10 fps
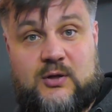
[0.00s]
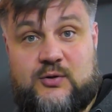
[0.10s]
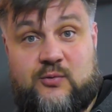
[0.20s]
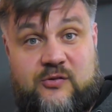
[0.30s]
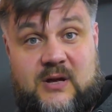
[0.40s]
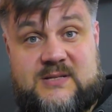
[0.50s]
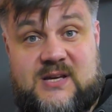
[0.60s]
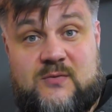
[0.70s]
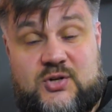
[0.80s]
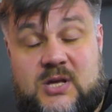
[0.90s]
друзья
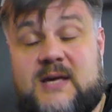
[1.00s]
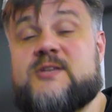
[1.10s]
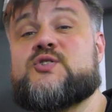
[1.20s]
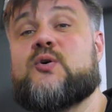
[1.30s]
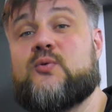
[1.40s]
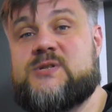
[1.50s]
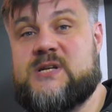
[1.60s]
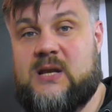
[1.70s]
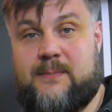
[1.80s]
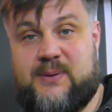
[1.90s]
девушки
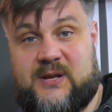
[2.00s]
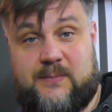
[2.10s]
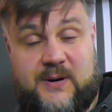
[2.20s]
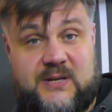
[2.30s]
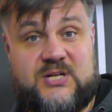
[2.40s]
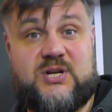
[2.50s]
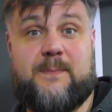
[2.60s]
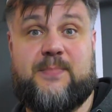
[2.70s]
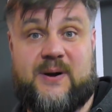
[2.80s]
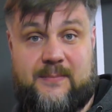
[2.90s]
скрутили перед продажей
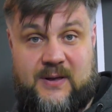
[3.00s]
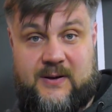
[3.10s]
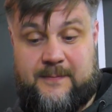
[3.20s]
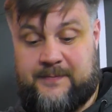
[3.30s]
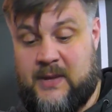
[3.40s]
пробег.